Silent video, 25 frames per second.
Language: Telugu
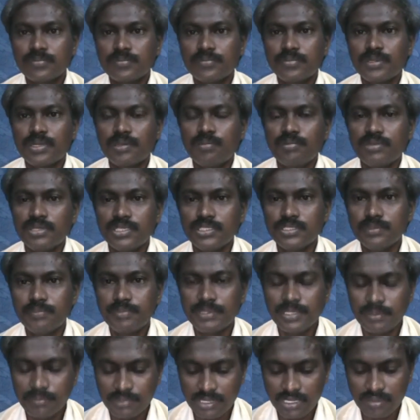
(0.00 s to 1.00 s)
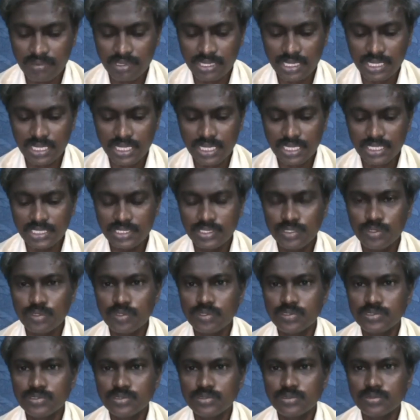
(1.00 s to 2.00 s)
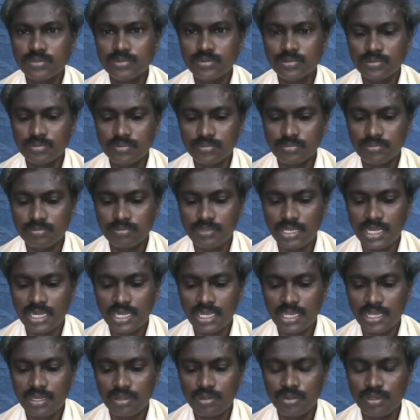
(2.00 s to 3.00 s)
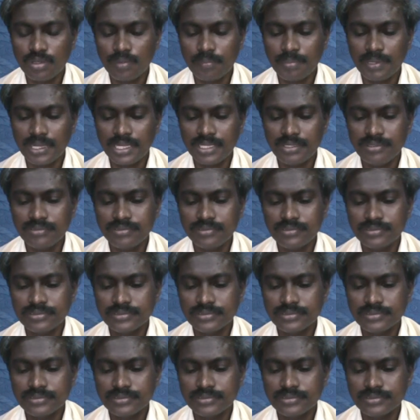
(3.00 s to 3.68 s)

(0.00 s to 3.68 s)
ప్రభునందు ప్రియమైన వారులారా ఈరోజు మరలా రెండవ పాఠం